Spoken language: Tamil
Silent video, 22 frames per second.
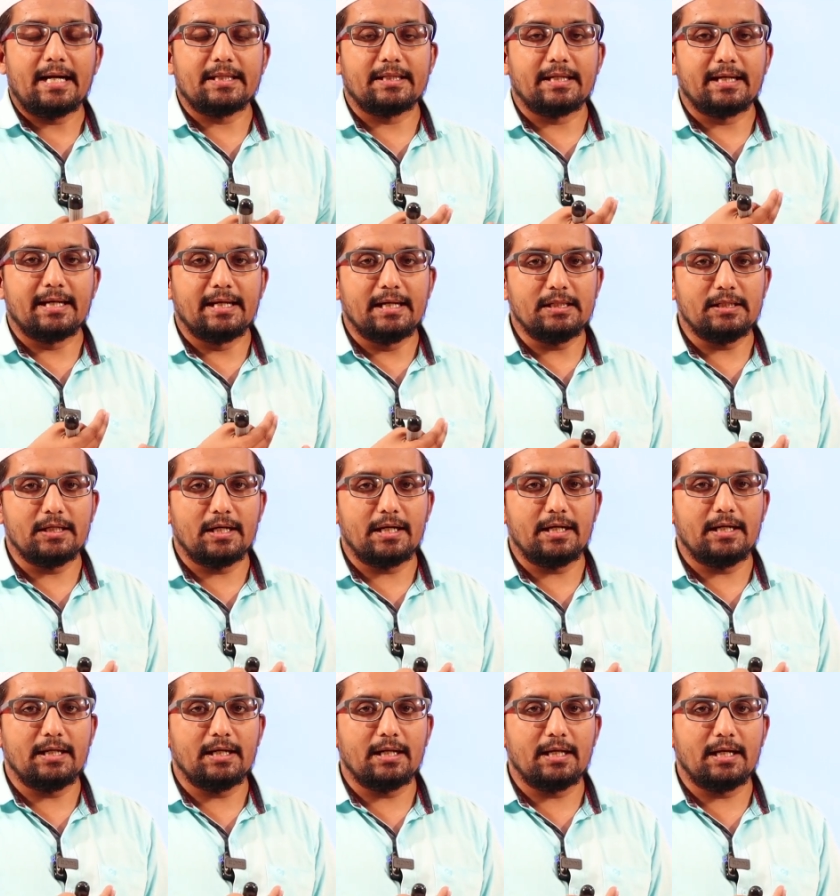அந்த ஹெல்த்
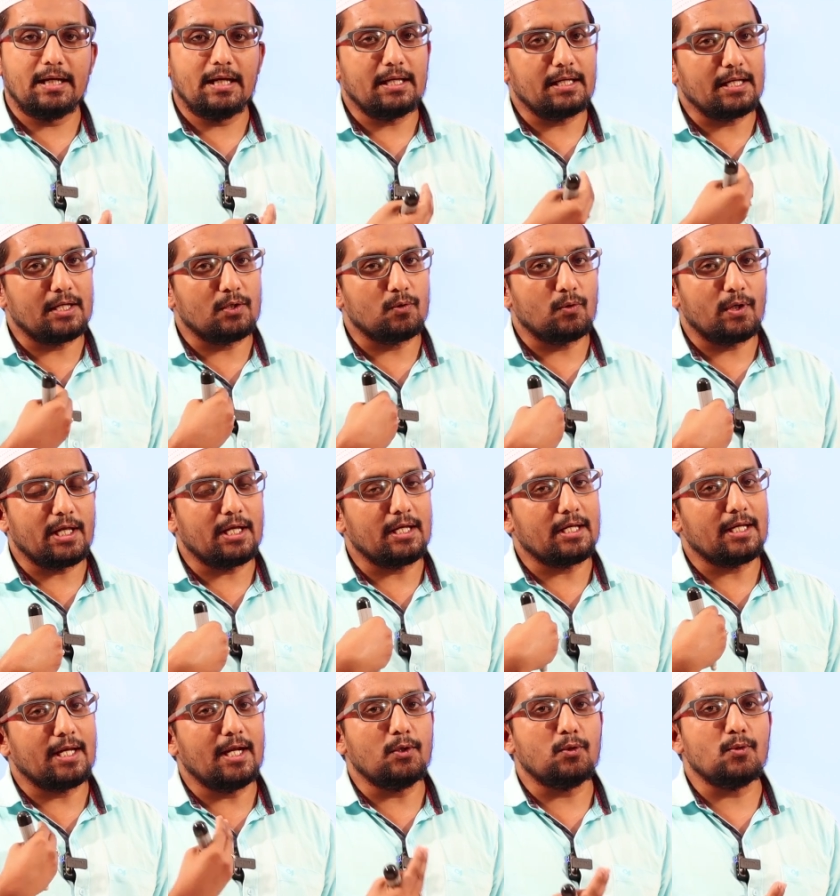ஐடியில் என்னுடைய
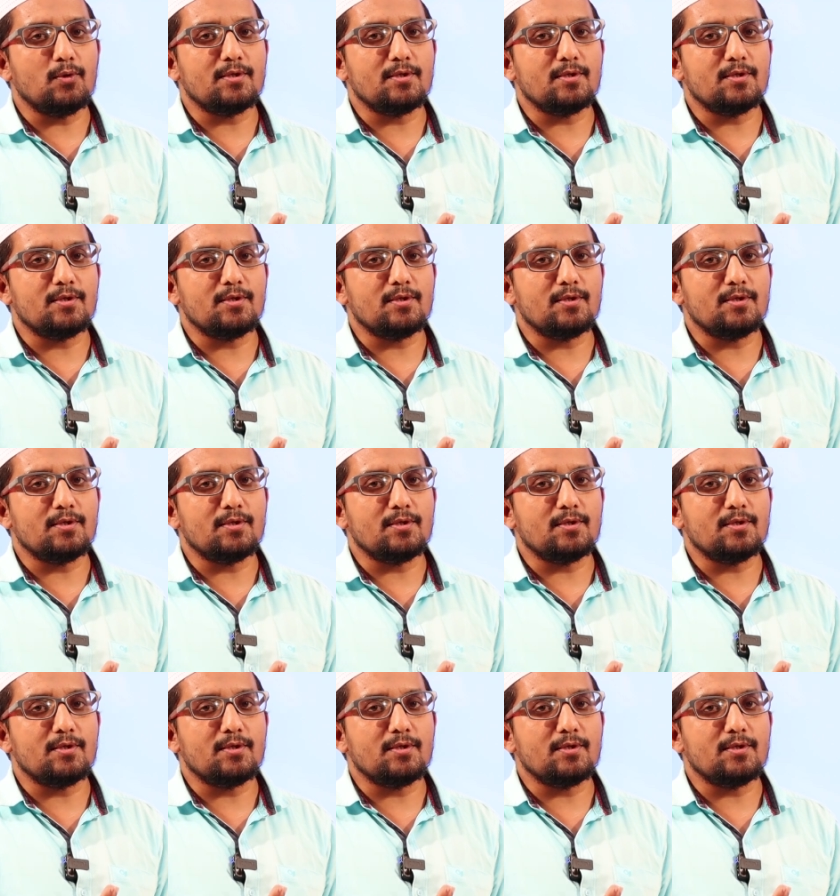ஏ